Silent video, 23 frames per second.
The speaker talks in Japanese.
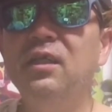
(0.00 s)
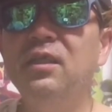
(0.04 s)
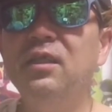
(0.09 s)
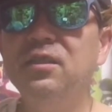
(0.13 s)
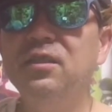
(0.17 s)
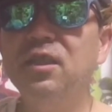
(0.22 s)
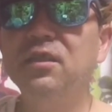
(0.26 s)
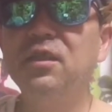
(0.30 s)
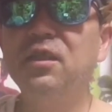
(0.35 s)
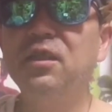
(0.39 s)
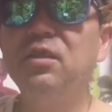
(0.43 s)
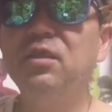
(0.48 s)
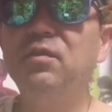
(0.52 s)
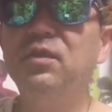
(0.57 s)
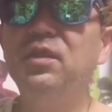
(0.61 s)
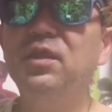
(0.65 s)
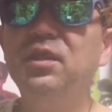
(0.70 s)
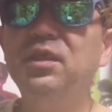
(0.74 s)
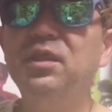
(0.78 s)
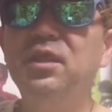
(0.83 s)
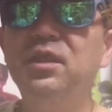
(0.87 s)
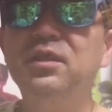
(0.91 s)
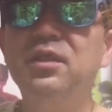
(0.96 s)
じゃあ、例えば
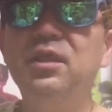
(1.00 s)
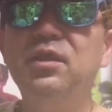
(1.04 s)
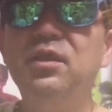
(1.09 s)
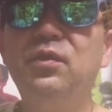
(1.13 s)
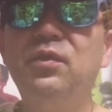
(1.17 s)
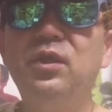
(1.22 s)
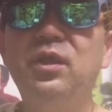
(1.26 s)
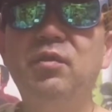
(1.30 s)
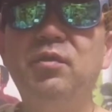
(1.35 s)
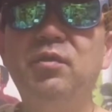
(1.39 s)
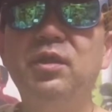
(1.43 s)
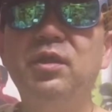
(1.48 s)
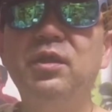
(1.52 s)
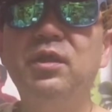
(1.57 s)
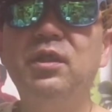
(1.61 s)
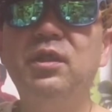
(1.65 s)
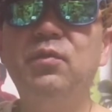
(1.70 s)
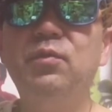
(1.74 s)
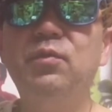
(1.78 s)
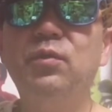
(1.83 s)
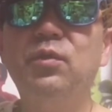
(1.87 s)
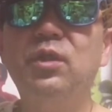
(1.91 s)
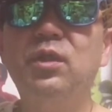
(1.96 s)
電化製品で山田
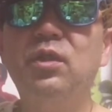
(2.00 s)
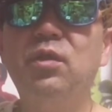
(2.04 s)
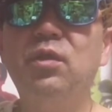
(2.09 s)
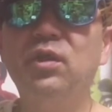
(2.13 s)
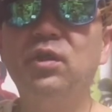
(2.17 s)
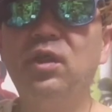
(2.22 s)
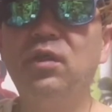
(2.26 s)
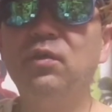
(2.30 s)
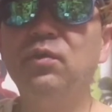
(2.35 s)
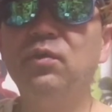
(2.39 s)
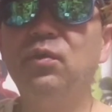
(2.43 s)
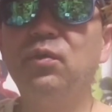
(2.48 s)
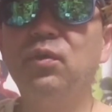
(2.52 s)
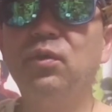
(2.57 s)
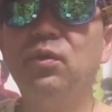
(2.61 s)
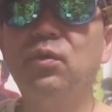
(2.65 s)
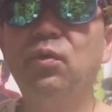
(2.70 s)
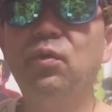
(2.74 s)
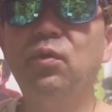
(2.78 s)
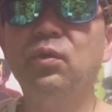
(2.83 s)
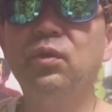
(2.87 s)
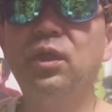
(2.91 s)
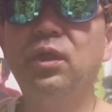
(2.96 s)
電機持っててお宅のとこで
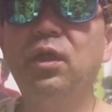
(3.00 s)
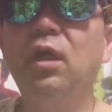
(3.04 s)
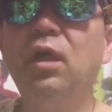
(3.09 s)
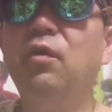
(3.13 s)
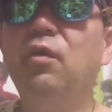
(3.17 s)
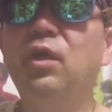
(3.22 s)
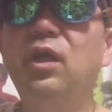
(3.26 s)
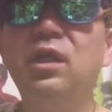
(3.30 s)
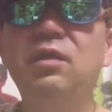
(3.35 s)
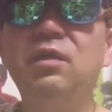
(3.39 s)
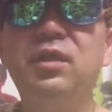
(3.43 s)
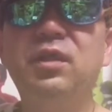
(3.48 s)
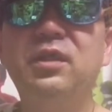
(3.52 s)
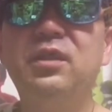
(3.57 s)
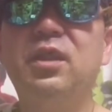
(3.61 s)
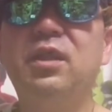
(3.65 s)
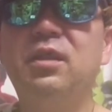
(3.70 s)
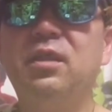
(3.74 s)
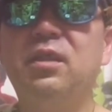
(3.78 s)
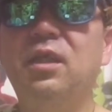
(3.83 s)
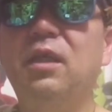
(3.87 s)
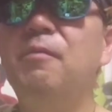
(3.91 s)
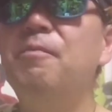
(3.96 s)
交代、あ、わかりまし
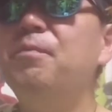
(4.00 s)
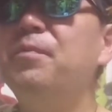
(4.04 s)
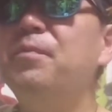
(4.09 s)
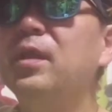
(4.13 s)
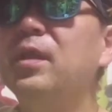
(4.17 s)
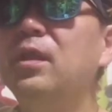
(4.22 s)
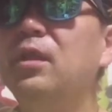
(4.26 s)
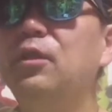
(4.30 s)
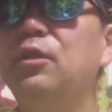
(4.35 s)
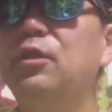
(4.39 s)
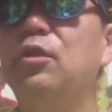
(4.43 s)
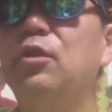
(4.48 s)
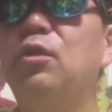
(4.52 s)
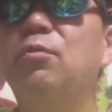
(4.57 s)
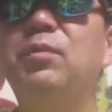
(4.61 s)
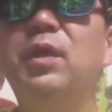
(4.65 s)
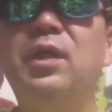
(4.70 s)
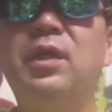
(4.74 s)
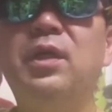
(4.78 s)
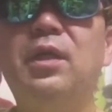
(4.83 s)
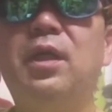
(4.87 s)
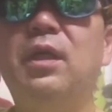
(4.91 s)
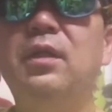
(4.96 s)
たって、一応
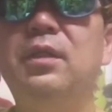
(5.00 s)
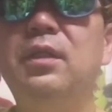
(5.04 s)
メーカー